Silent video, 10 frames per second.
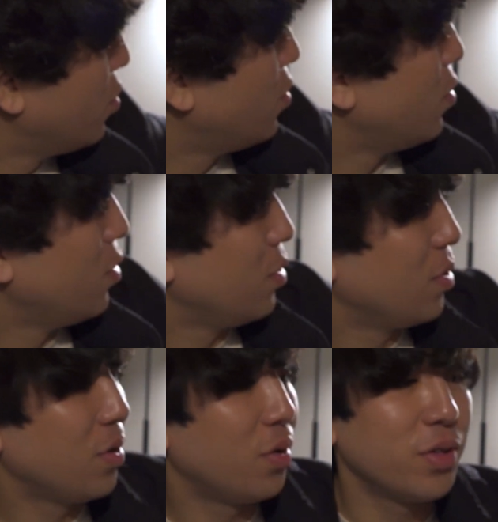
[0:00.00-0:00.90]
も
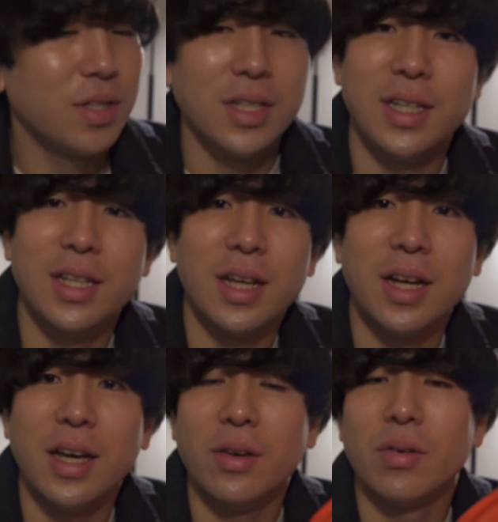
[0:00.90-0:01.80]
こっちに入れ
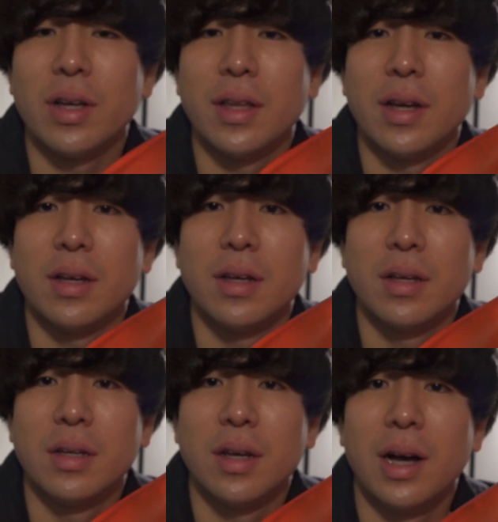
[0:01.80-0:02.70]
替えようかな
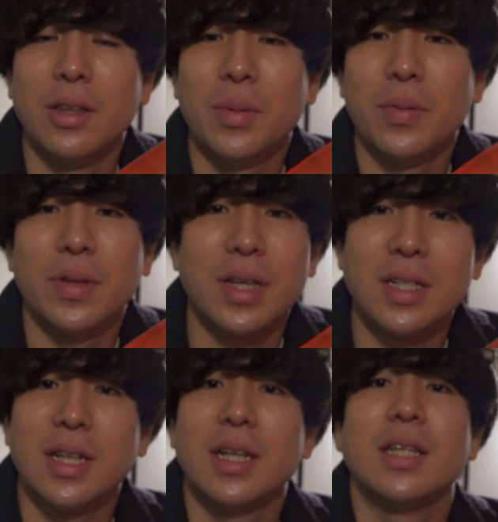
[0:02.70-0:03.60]
あのまま出
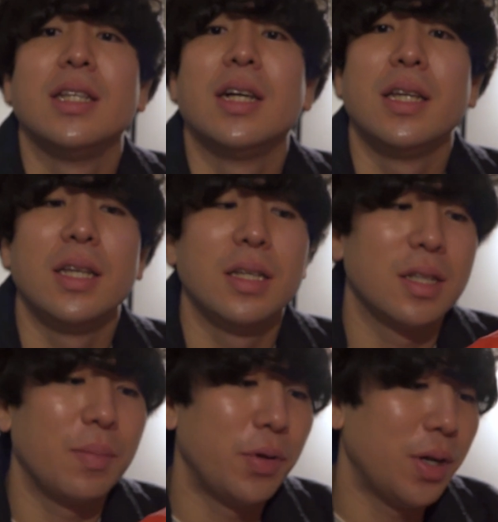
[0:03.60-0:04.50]
したらいきなり
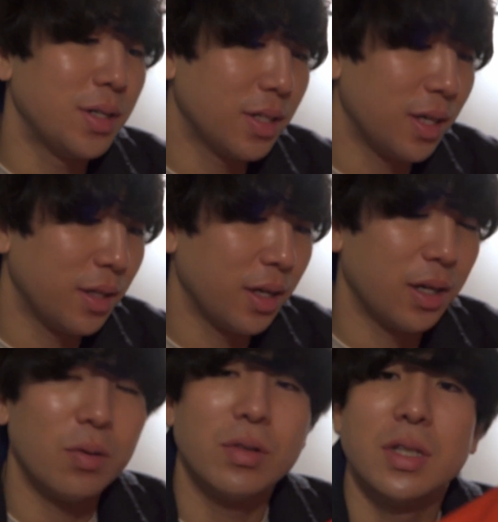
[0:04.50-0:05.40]
サプライズ感ない
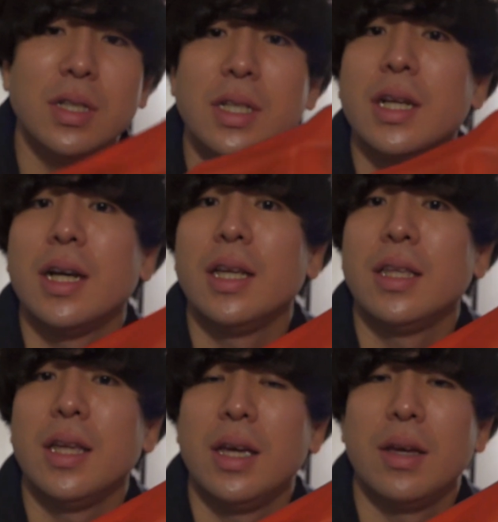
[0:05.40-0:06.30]
からこっちに入れ替え
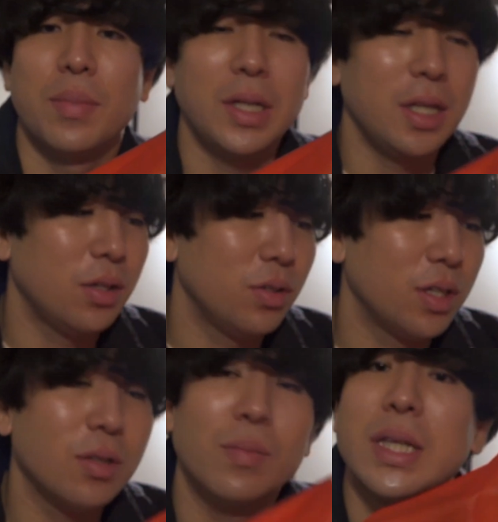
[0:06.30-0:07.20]
てバディ君の
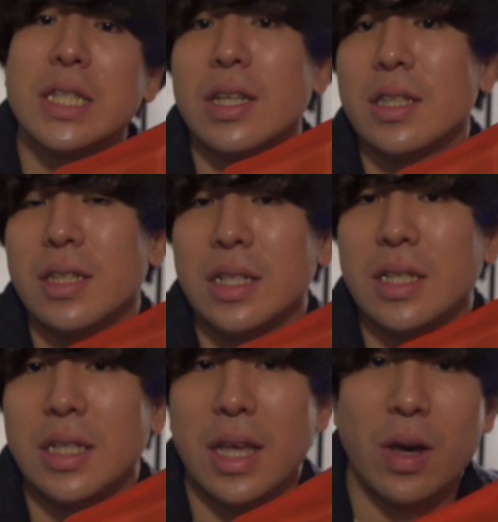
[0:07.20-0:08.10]
やつを別のやつに
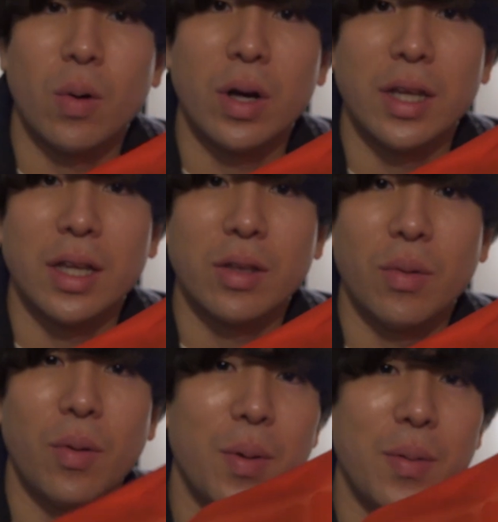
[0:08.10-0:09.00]
入れようかな
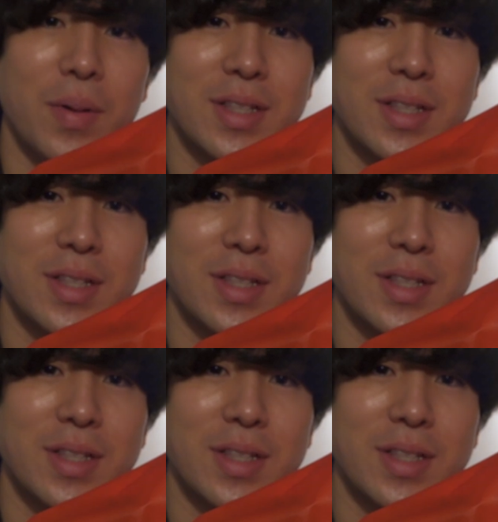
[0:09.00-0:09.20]
と思いま